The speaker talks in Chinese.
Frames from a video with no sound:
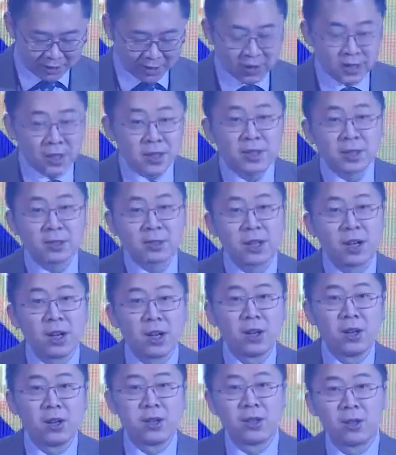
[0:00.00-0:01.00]
大家早上
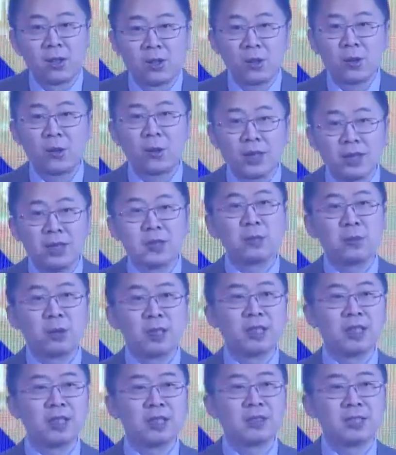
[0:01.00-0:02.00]
好，欢迎
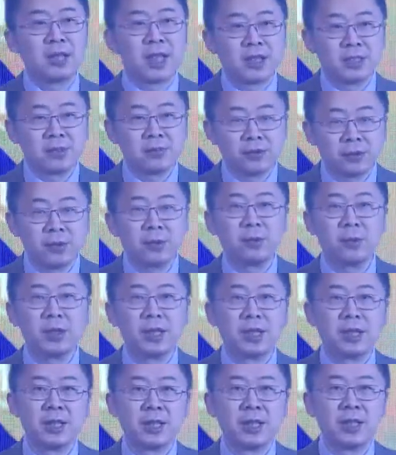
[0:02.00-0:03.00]
光临财新峰
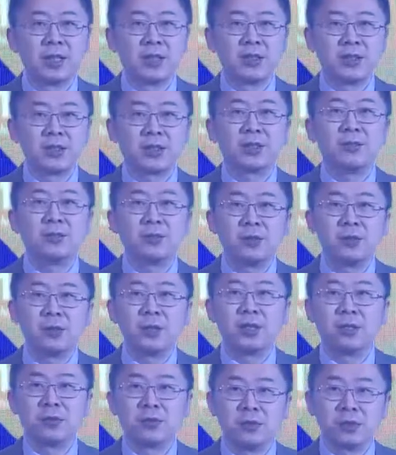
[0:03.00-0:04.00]
会。这次峰
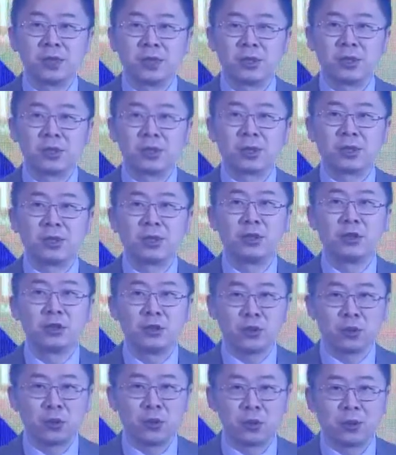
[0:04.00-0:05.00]
会的主题是
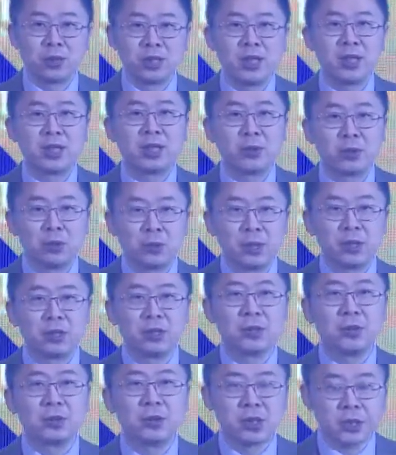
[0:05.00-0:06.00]
重建全
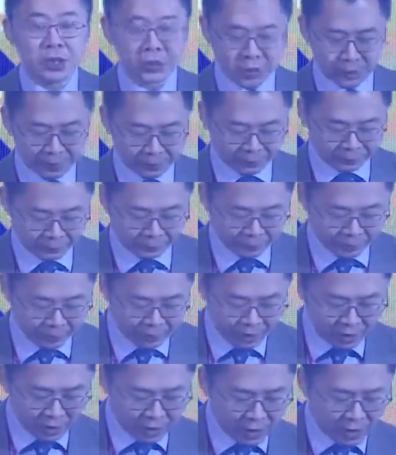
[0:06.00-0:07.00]
球信任。
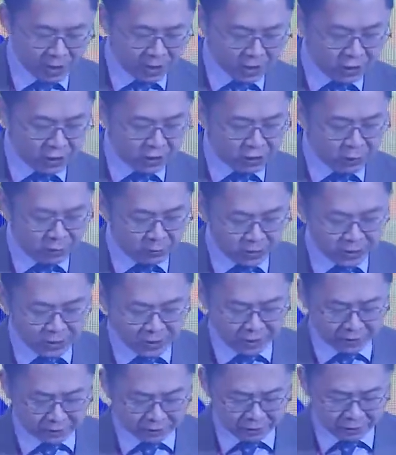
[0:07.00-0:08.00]
我
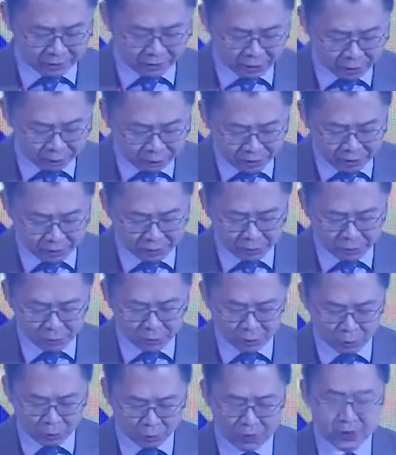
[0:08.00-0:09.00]
想，之所以
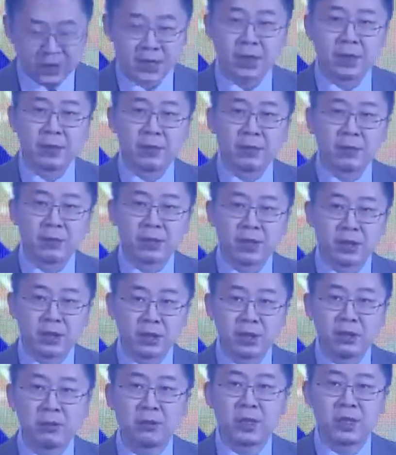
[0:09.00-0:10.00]
说重建，
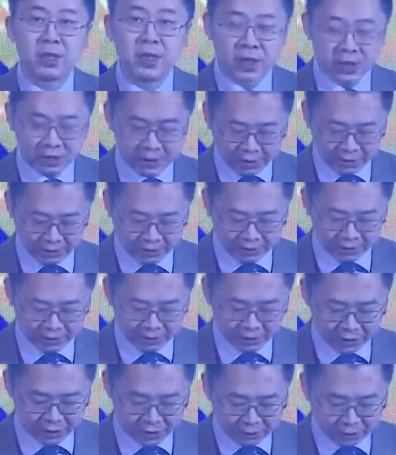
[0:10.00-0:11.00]
是因为信任
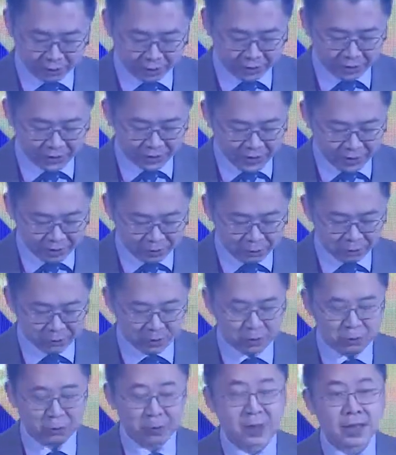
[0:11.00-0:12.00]
受到了严重
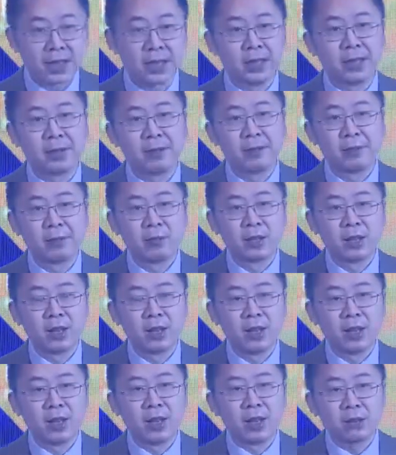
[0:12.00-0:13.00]
的损害。
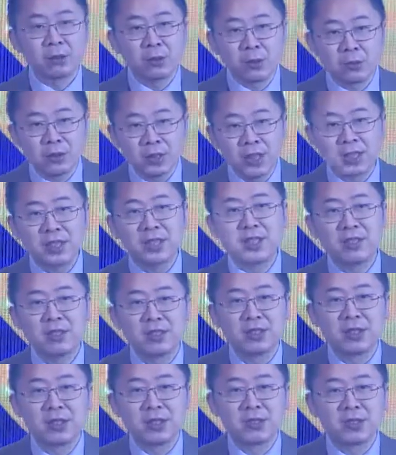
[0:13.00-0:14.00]
而重建信
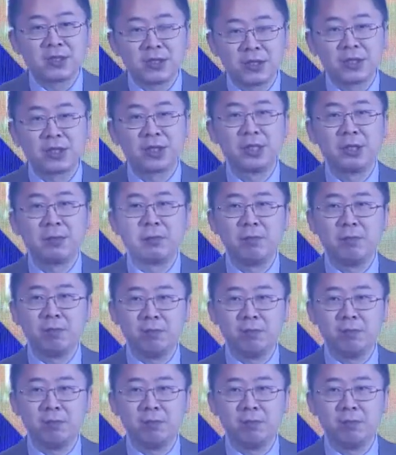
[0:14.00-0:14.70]
任这件事情呢，